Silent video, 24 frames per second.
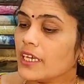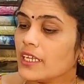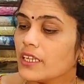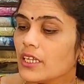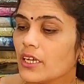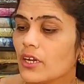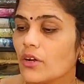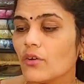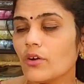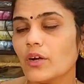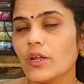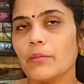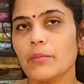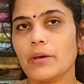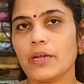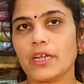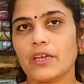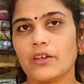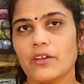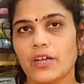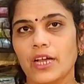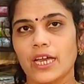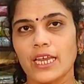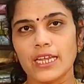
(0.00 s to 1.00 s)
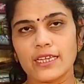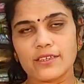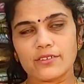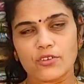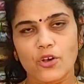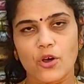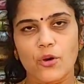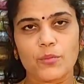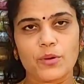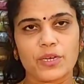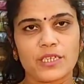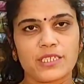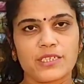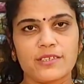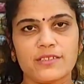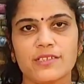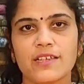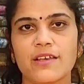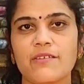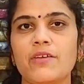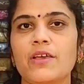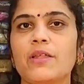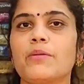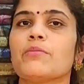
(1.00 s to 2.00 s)
ఇందులో కూడా మనకు కలర్స్
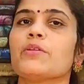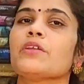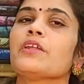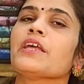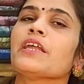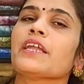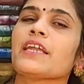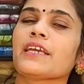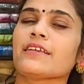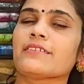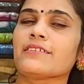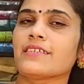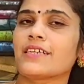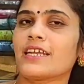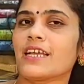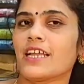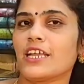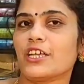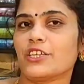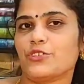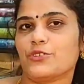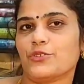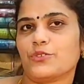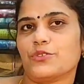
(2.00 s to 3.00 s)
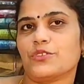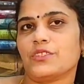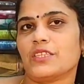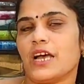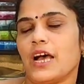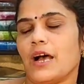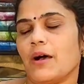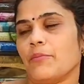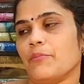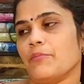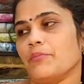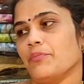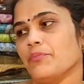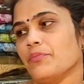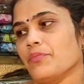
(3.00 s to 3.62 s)
కాంబినేషన్స్ అవైలబుల్ ఉన్నాయి నెక్స్ట్ కలర్ చూద్దాం